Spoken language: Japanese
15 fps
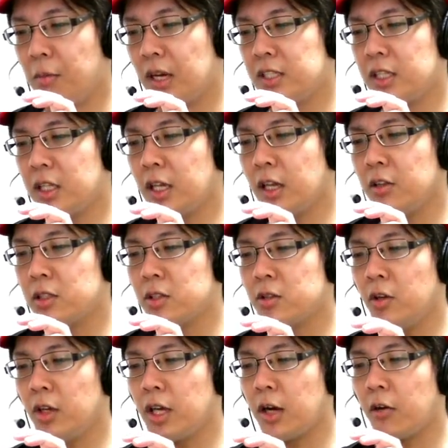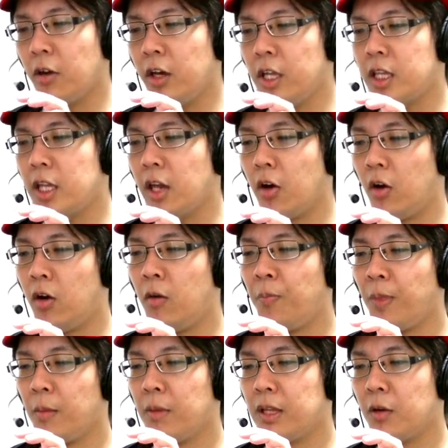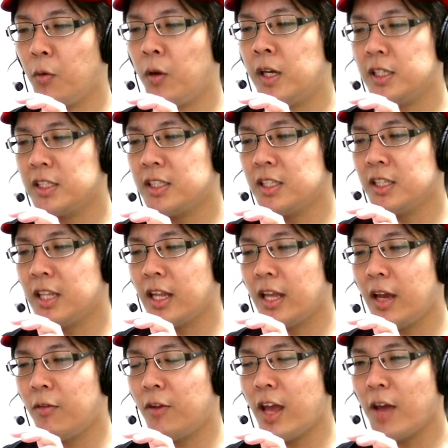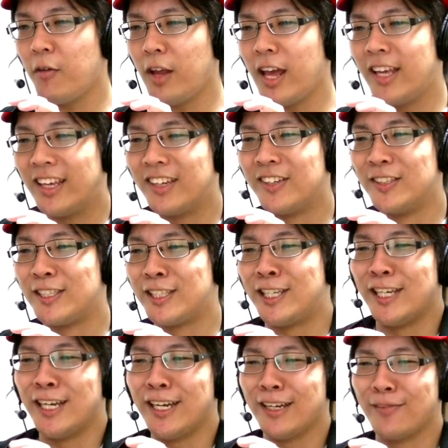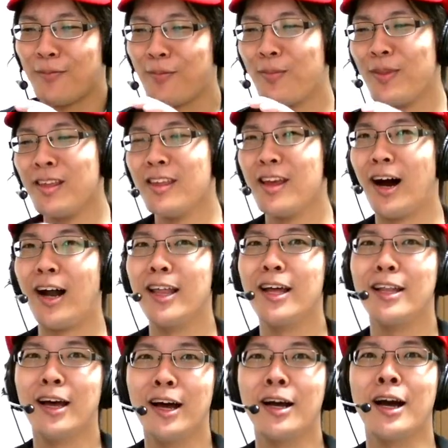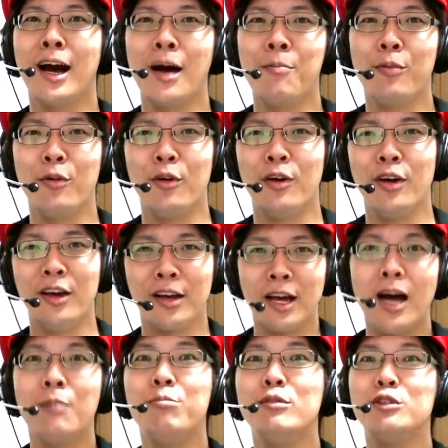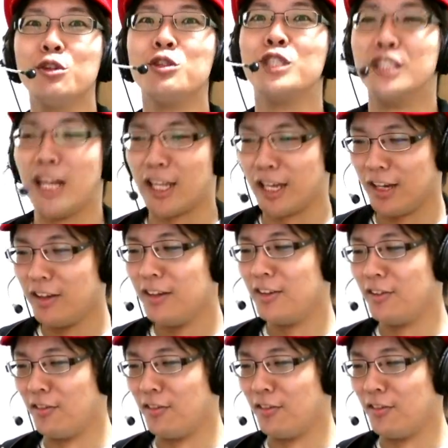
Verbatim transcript: 負けちゃったけど、すごいかっこよかったよ。また応援しに来てね。フレフレ、口。あれだな。カープ、カープ女子だな。